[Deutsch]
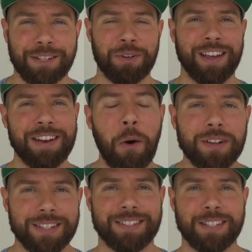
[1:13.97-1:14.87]
Und genau
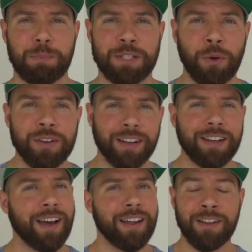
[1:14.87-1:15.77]
das ist das Besondere
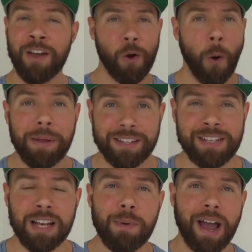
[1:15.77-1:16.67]
daran.
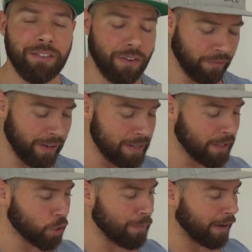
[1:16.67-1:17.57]
Kommentiert mal einfach, wenn ihr
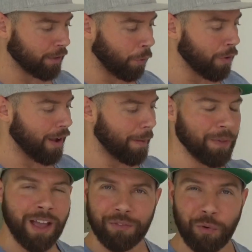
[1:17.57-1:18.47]
das schon mal getrunken
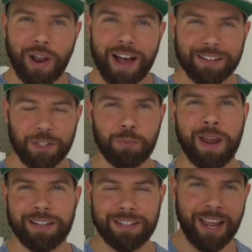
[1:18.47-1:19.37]
habt, wonach das
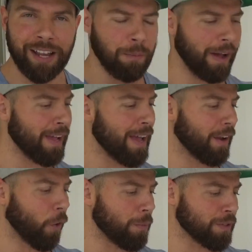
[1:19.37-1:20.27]
schmeckt. Ich denke mal,
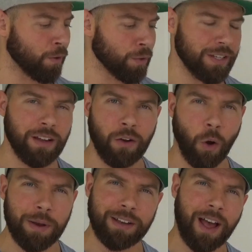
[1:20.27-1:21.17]
da kommen so lustige
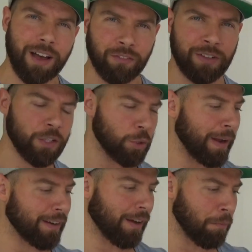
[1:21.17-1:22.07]
Kommentare wie, das
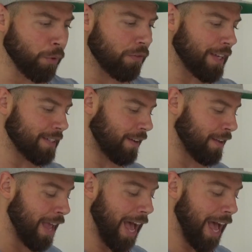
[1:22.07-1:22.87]
schmeckt nach Mundwasser.